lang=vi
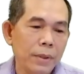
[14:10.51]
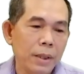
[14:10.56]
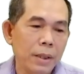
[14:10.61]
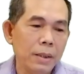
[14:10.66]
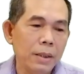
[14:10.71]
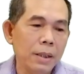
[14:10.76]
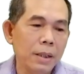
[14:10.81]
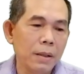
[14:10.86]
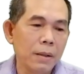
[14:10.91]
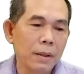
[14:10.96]

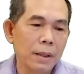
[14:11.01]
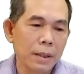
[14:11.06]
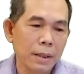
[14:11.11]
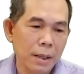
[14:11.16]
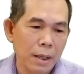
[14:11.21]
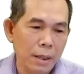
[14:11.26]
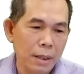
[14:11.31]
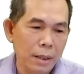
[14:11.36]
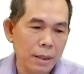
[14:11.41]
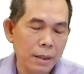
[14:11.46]
hiển nhiên có cái
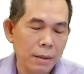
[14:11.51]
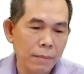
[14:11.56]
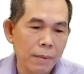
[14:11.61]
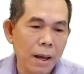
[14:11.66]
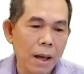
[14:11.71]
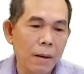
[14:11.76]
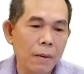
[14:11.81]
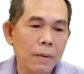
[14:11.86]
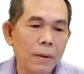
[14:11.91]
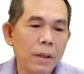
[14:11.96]
cây là đưa
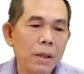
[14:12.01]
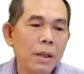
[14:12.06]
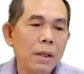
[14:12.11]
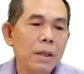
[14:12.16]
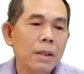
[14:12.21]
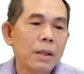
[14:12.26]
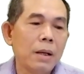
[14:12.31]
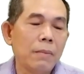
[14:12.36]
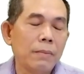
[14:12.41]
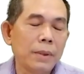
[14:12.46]
vào
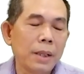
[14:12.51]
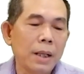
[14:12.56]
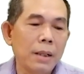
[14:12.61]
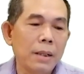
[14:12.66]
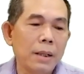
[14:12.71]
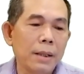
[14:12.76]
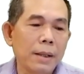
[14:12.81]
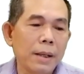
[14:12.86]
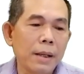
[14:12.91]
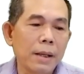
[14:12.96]
đồng
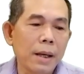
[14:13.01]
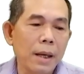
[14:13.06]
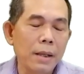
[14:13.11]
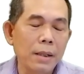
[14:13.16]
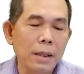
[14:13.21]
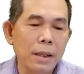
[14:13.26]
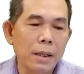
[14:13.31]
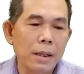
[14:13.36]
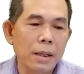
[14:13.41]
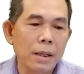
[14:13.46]
thời là cái
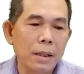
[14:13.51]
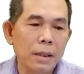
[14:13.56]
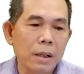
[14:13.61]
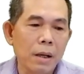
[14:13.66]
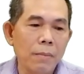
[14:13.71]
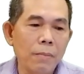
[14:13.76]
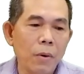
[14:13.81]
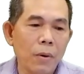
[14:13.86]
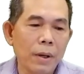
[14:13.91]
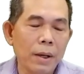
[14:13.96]
cây này nè
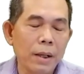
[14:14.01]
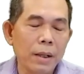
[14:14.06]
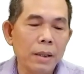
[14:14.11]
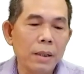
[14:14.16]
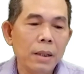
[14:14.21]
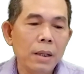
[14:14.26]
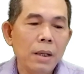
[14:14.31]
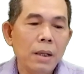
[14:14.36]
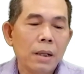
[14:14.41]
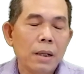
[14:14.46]
có một cái